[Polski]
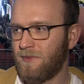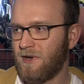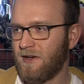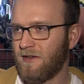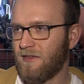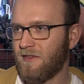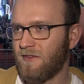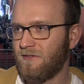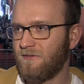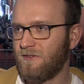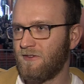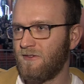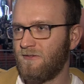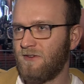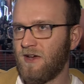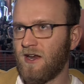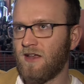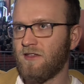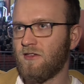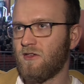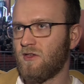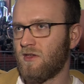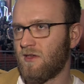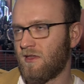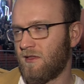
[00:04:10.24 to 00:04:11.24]
państw dwa
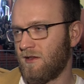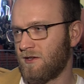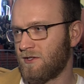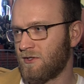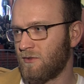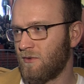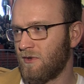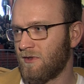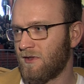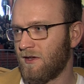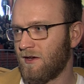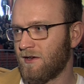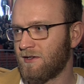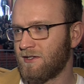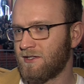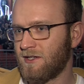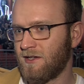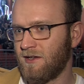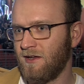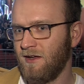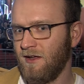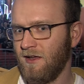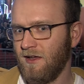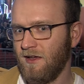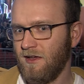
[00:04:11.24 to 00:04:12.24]
razy się zdarzyło tak,
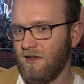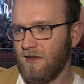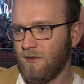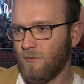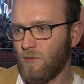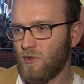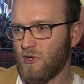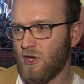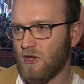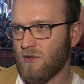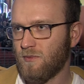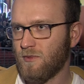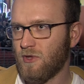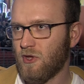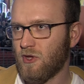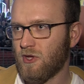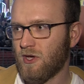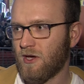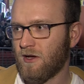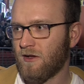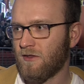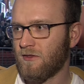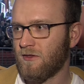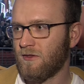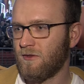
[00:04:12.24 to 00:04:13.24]
że musieliśmy gdzieś
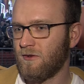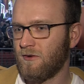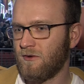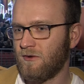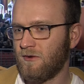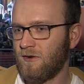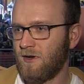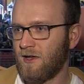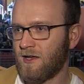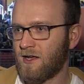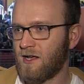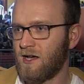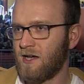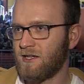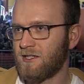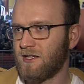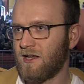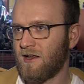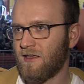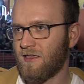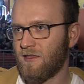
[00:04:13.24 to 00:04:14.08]
jechać do lekarza.